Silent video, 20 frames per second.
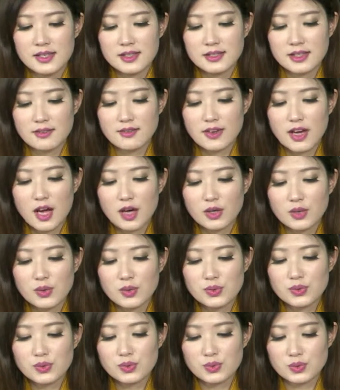南方航
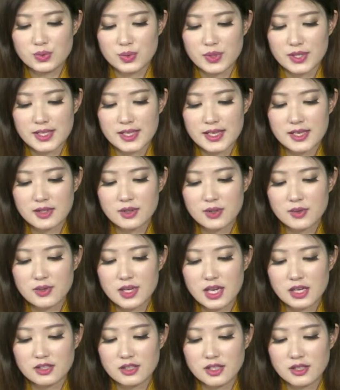空昨天公
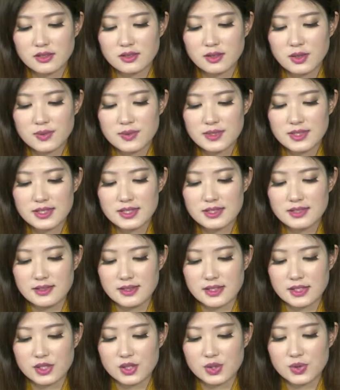告称，公司
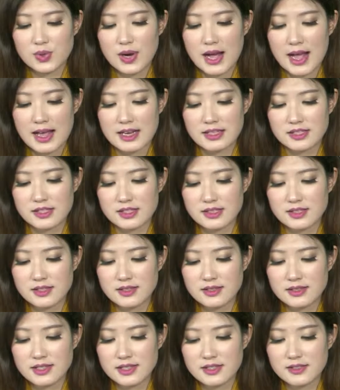拟珠海直
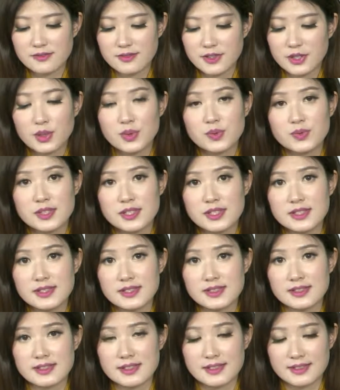升机分公司
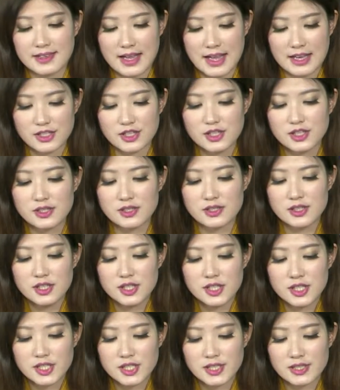进行改制，
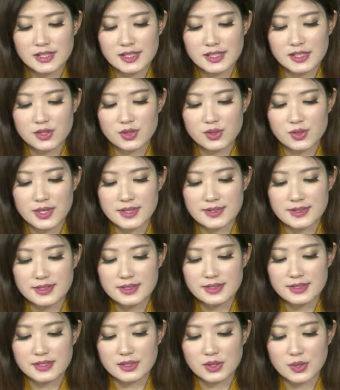设立全
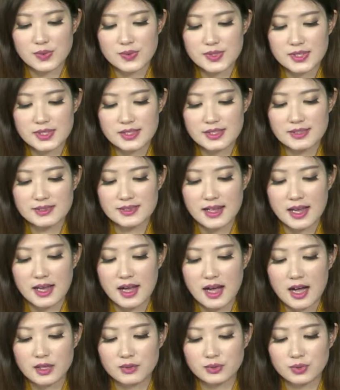资子公司南
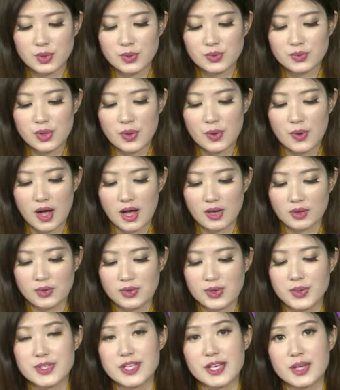航通用航空
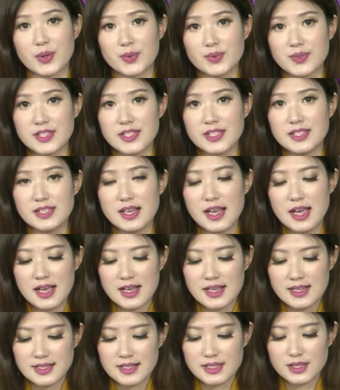有限公司，
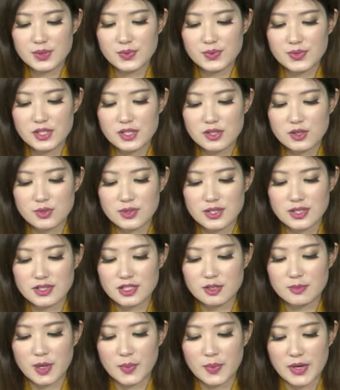新公司注册
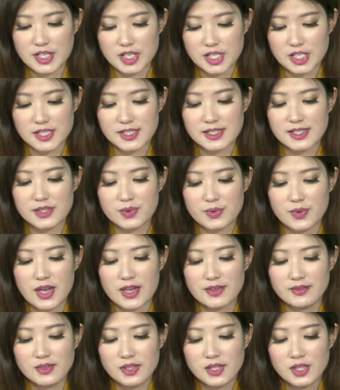资本为十亿
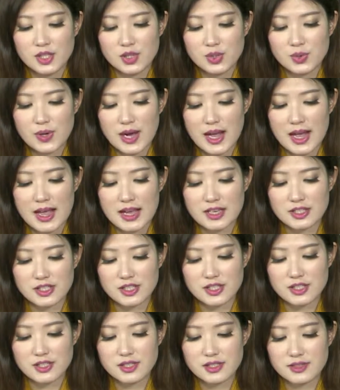元。珠海
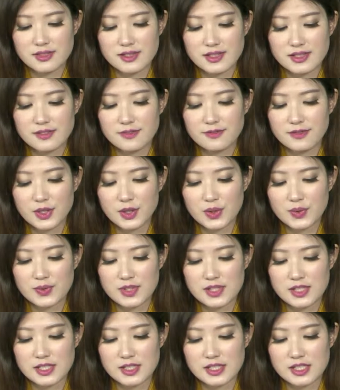直升机分公
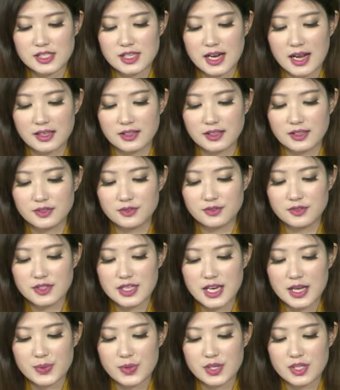司的资产和负
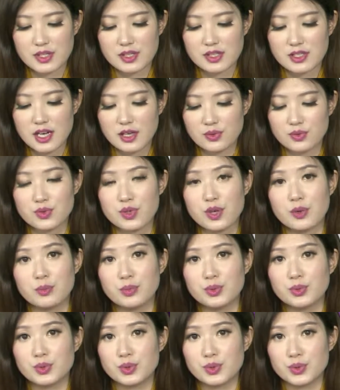债原则上全
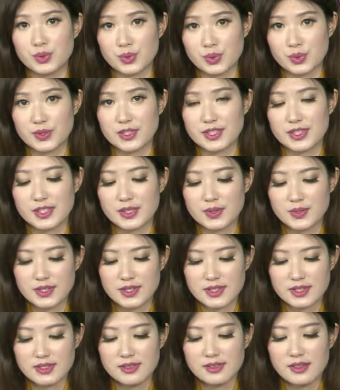部注入新公
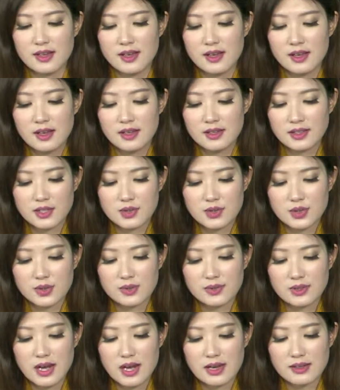司。根据
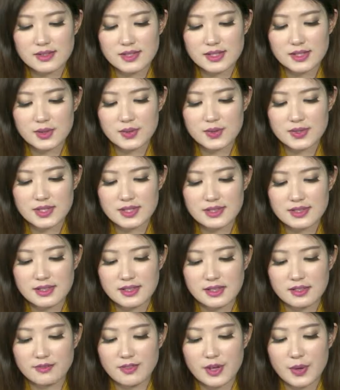公告，新公司经
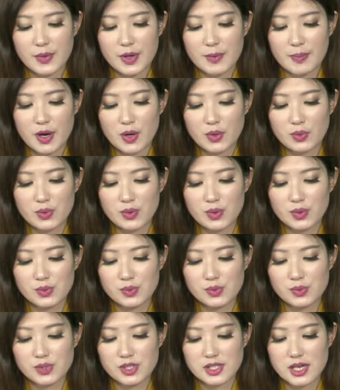营范围包括
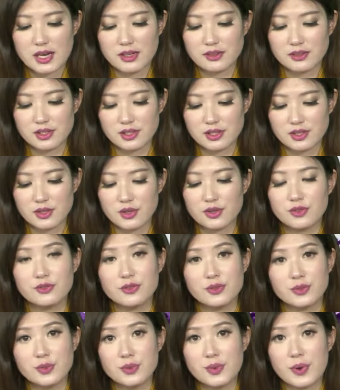陆上石油
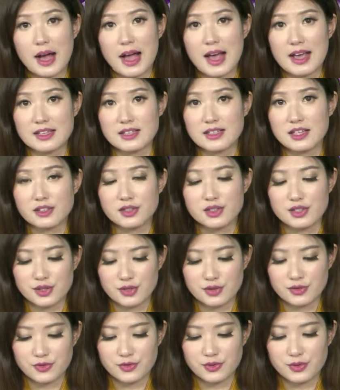服务、海上石
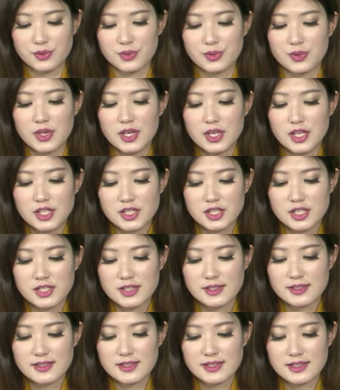油服务、直
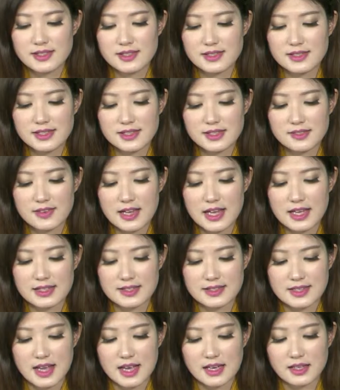升机机外
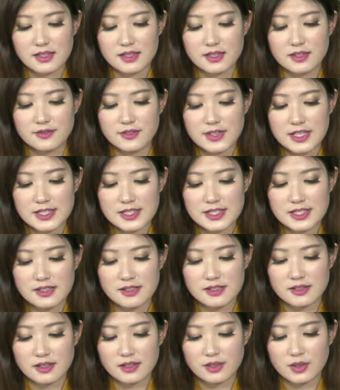载荷飞机、
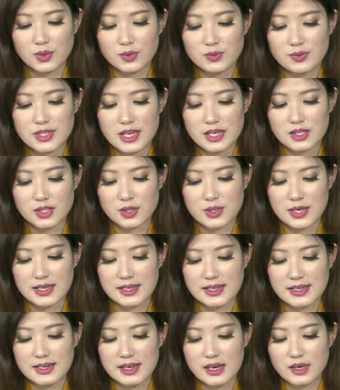人工降水、
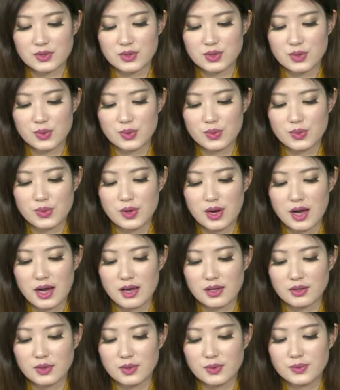医疗救护、
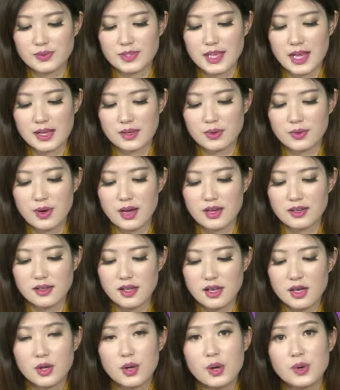航空探矿、
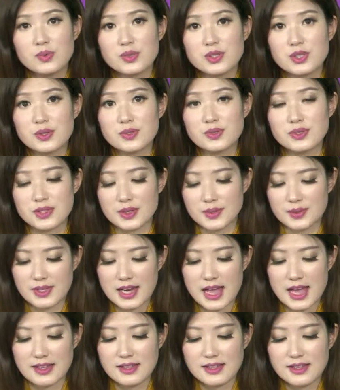空中游
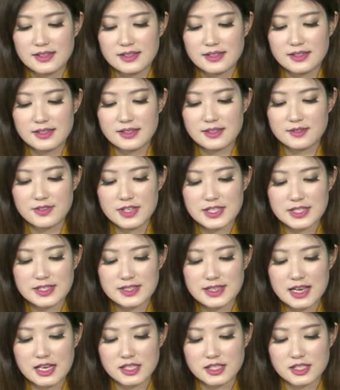览、私人飞机
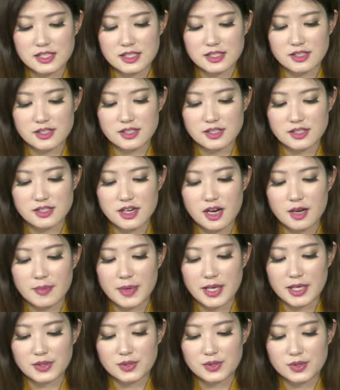驾驶执照
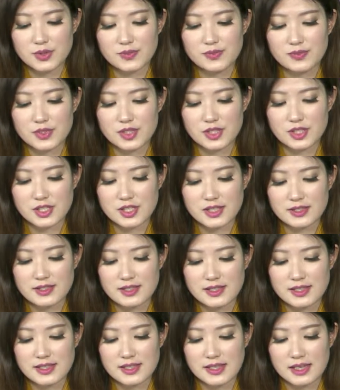培训、直升
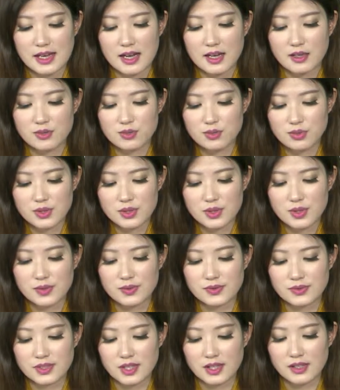机引航作用
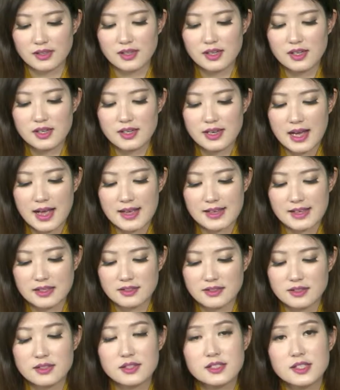等、海
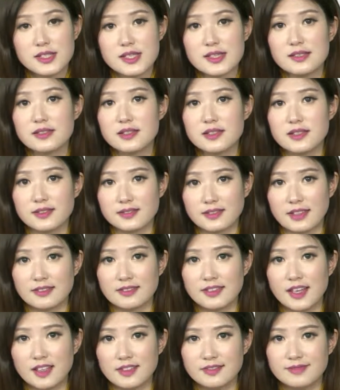洋监测等
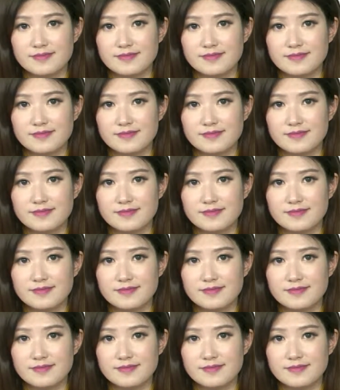等。